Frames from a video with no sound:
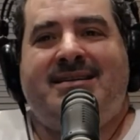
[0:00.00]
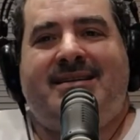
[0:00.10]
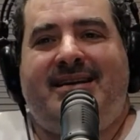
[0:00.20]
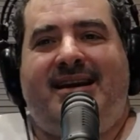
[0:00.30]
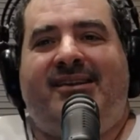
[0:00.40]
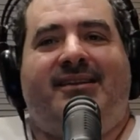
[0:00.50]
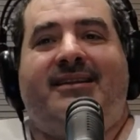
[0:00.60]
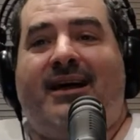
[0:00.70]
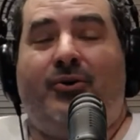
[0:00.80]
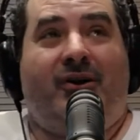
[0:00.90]
Y ese
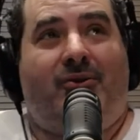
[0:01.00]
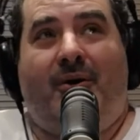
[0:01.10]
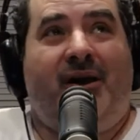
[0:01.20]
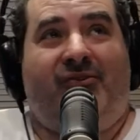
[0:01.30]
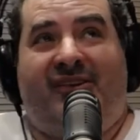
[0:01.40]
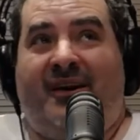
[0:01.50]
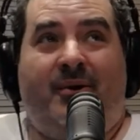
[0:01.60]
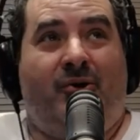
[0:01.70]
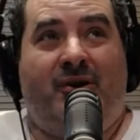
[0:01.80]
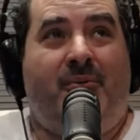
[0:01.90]
atentado que todavía no se sabe
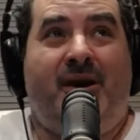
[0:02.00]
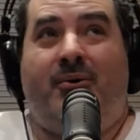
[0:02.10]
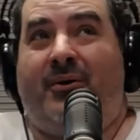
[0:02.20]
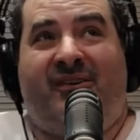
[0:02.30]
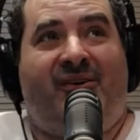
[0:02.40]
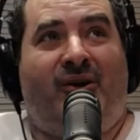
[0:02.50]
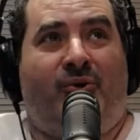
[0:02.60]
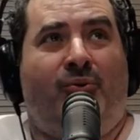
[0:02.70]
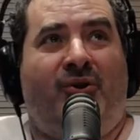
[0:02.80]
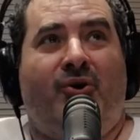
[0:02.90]
dónde vino, aunque se lo
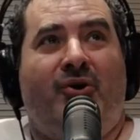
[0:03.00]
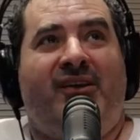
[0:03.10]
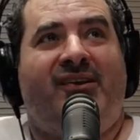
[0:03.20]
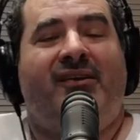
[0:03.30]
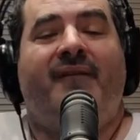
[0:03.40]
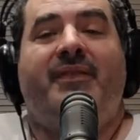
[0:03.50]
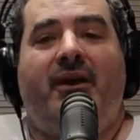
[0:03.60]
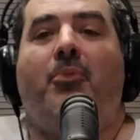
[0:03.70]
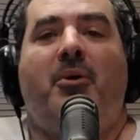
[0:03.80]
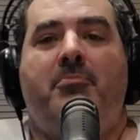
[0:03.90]
adjudicó ISIS. ¿Y
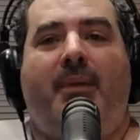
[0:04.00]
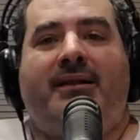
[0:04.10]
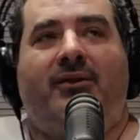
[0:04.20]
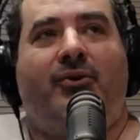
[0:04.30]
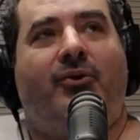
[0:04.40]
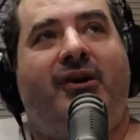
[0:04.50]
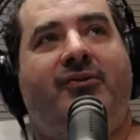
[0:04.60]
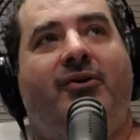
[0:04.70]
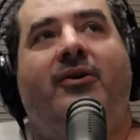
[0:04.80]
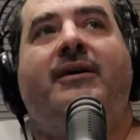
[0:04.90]
cómo impacta todo
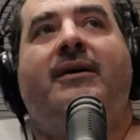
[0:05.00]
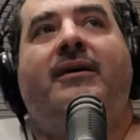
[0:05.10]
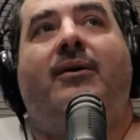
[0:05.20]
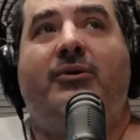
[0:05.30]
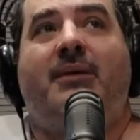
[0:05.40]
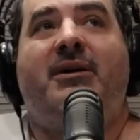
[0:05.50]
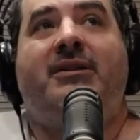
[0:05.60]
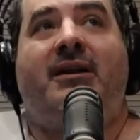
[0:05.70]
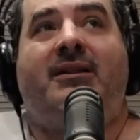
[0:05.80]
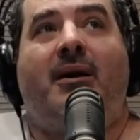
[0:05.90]
esto?
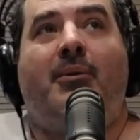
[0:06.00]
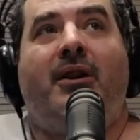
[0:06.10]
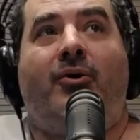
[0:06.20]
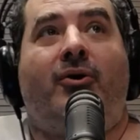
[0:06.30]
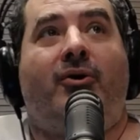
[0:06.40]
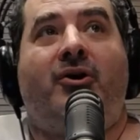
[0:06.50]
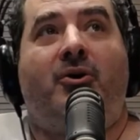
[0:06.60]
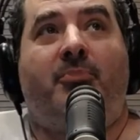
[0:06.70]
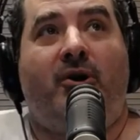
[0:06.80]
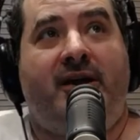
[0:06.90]
Justamente en el tablero
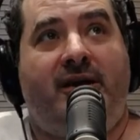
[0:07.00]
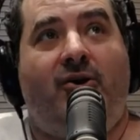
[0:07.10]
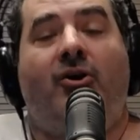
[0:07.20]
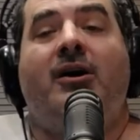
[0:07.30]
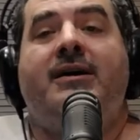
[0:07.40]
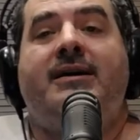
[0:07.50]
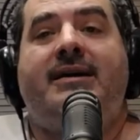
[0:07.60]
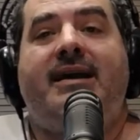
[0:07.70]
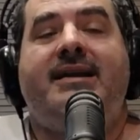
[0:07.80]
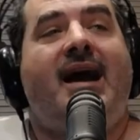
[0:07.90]
geopolítico.
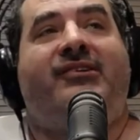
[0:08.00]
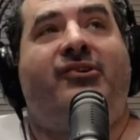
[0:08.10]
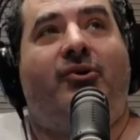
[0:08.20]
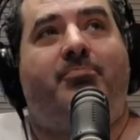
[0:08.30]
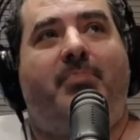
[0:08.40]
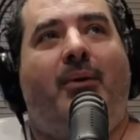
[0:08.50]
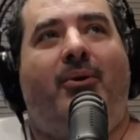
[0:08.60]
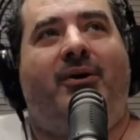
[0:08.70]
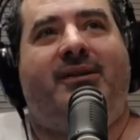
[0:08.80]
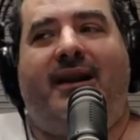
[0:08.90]
Ignacio,
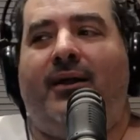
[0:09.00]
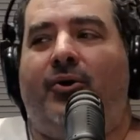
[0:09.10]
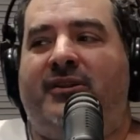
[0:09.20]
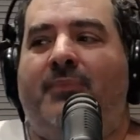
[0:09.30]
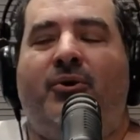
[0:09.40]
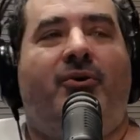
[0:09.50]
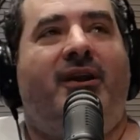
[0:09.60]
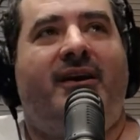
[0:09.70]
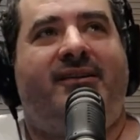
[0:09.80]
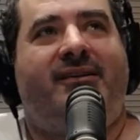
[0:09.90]
Pablo de este lado, estamos con
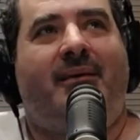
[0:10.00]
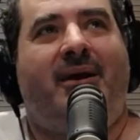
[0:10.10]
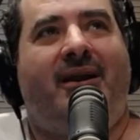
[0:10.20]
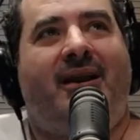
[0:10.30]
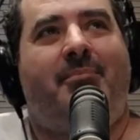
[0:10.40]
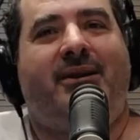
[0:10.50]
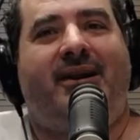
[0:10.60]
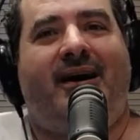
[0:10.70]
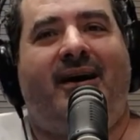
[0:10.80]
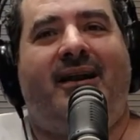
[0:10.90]
Inés también en La
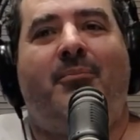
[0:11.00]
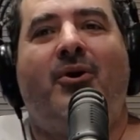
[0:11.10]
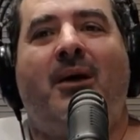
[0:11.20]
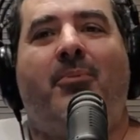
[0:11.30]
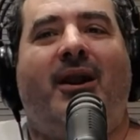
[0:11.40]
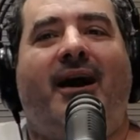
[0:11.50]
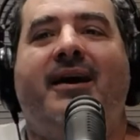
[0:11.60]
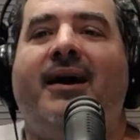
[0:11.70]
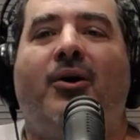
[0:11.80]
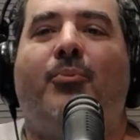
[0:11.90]
Patria de las Moscas por la
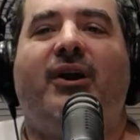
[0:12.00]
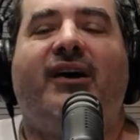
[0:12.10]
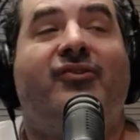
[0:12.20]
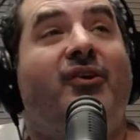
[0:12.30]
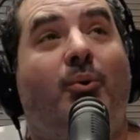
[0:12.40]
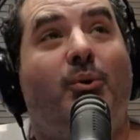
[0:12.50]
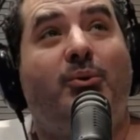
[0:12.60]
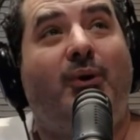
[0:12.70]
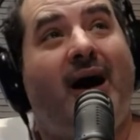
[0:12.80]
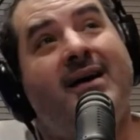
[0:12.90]
cadena de comunicación y
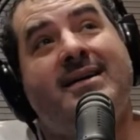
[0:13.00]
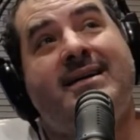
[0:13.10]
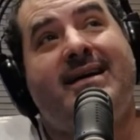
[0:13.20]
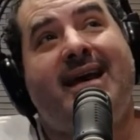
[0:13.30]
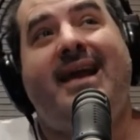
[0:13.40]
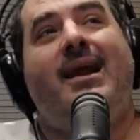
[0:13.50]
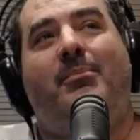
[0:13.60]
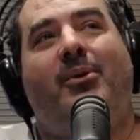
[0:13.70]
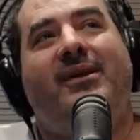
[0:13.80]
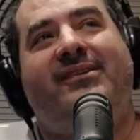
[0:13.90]
cultura en la
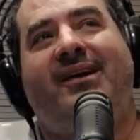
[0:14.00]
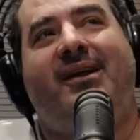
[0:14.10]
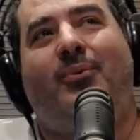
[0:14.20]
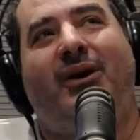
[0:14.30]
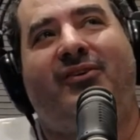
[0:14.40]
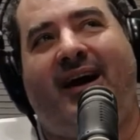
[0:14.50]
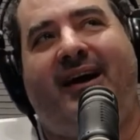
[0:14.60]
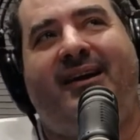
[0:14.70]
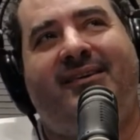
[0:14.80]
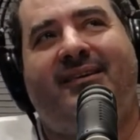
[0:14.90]
provincia de Buenos
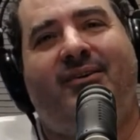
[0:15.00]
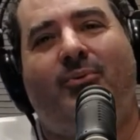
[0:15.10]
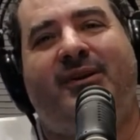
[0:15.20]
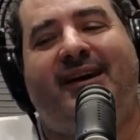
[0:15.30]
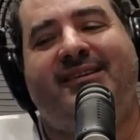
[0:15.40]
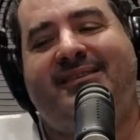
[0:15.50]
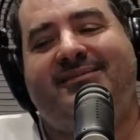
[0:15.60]
Aires. ¿Cómo estás?